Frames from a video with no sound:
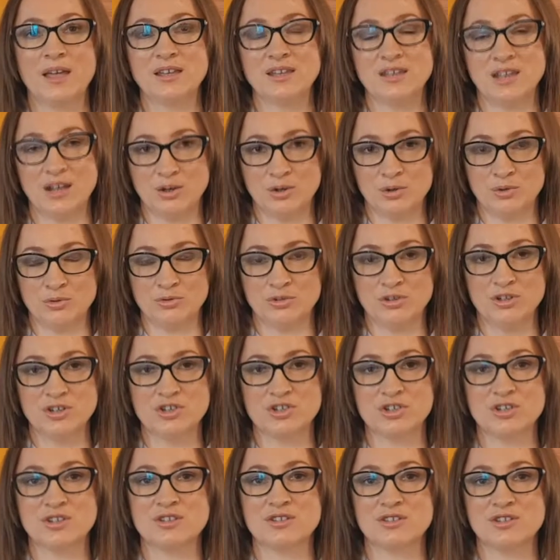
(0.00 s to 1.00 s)
jak
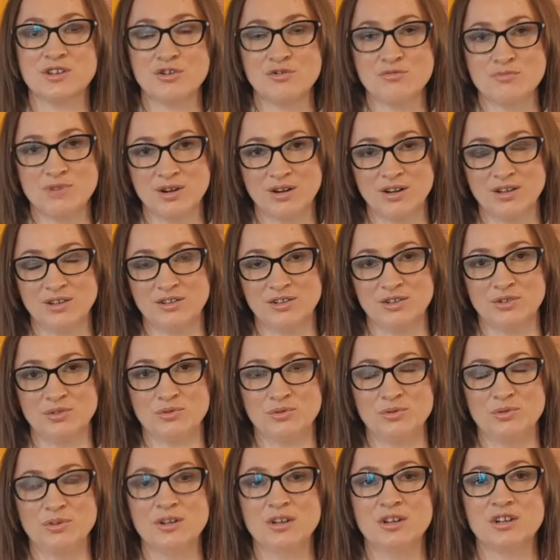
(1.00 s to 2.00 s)
również z działu
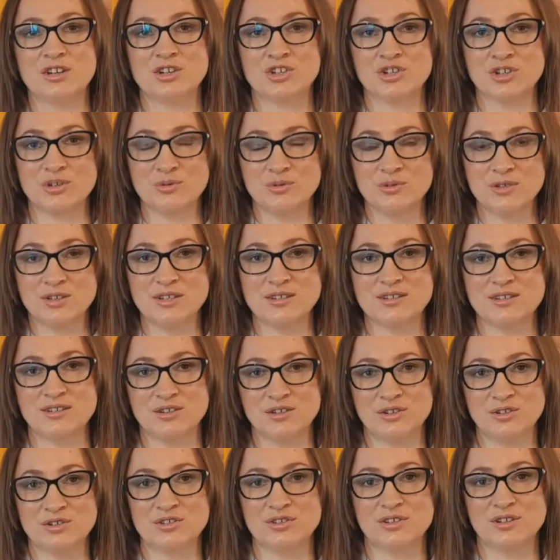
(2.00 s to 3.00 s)
marketingu, szczególnie z
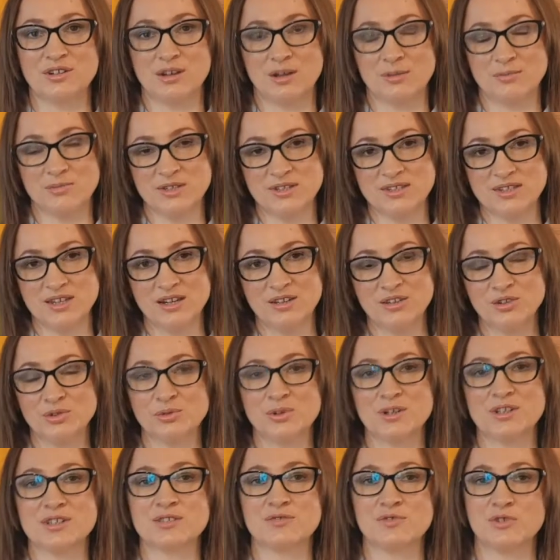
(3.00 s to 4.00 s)
jednostki Lab Design,
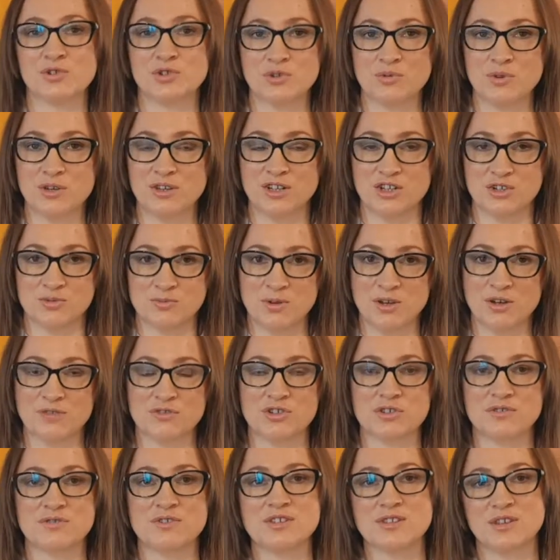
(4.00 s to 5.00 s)
która stworzyła nasz
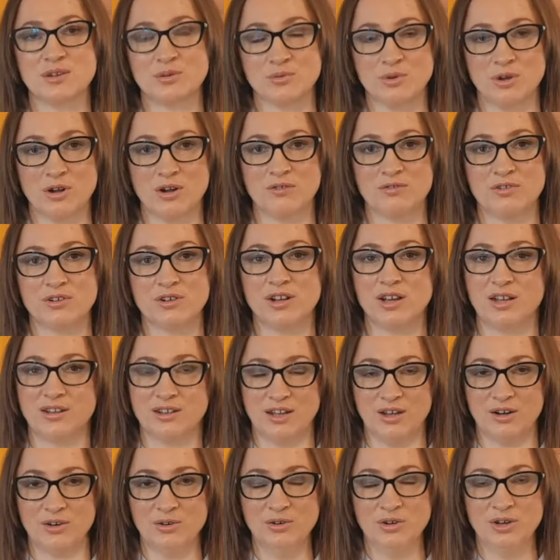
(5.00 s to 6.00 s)
pierwszy wizerunkowy
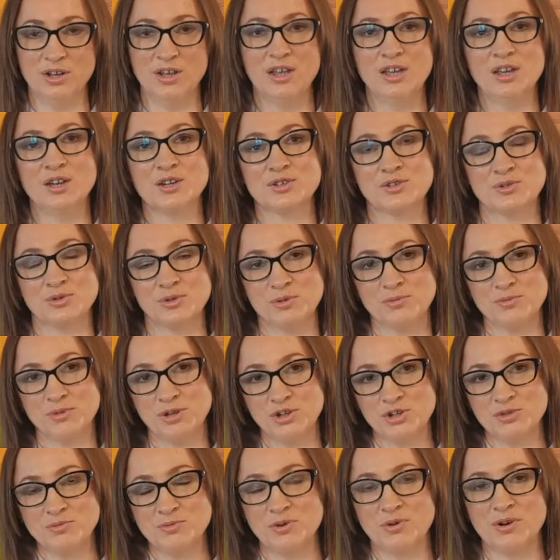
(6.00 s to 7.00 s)
katalog, z którym
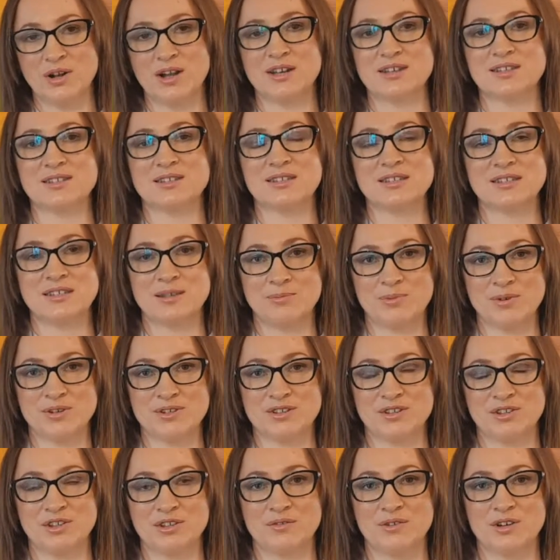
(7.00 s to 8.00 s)
mieliśmy okazję
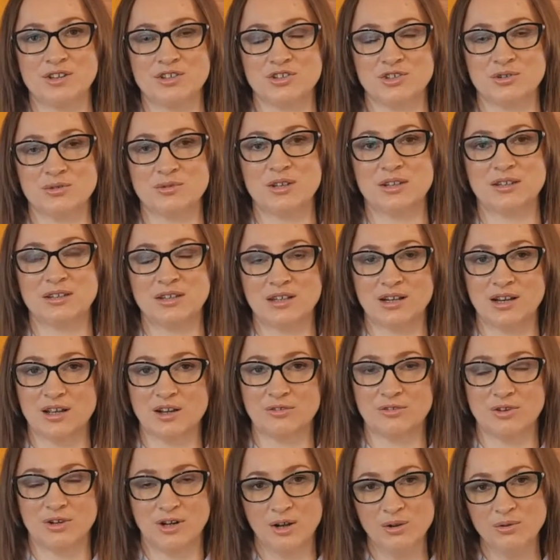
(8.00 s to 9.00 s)
zaprezentować się na
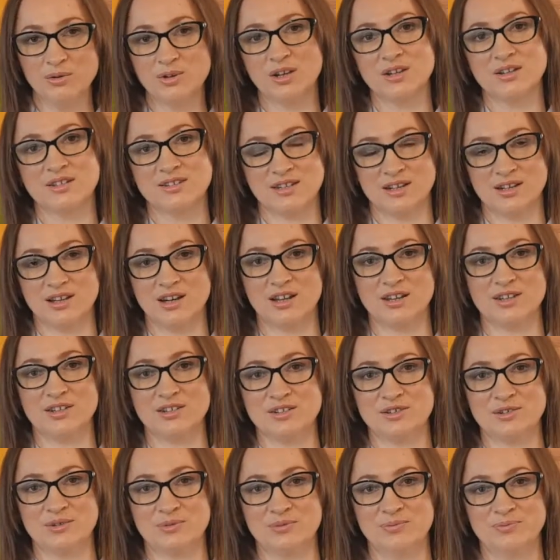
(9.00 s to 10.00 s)
targach w kraju, jak i za
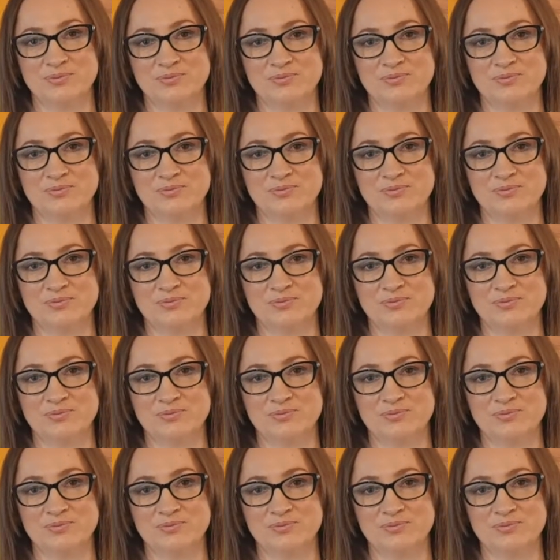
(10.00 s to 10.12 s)
granicą